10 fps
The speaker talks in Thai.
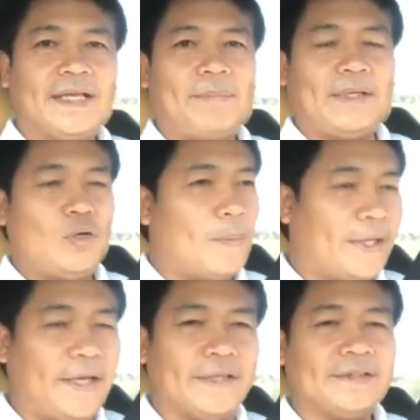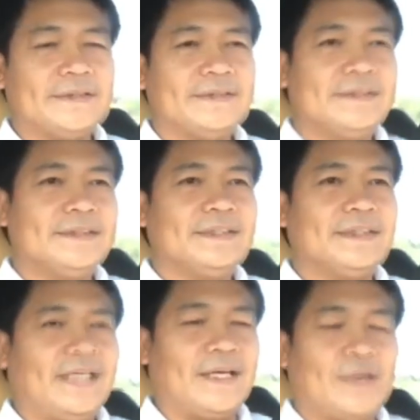ไปทั่วประเทศ
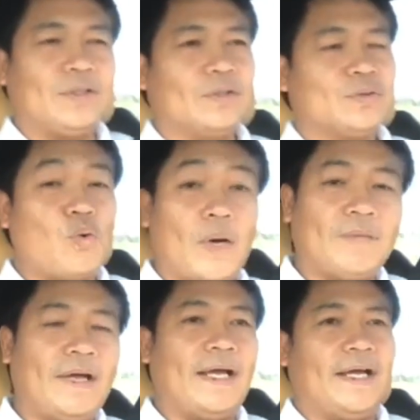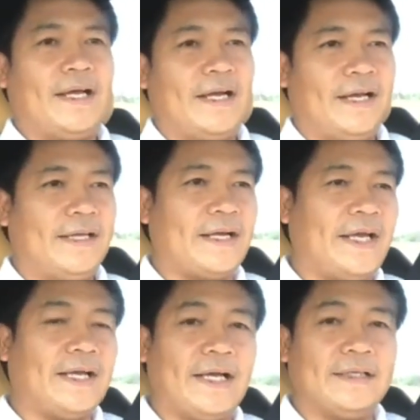นะก็ต้องสู้กันว่าอะไรยังไง
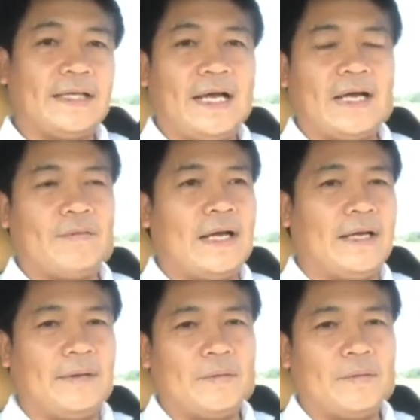ครับถ้าหากว่า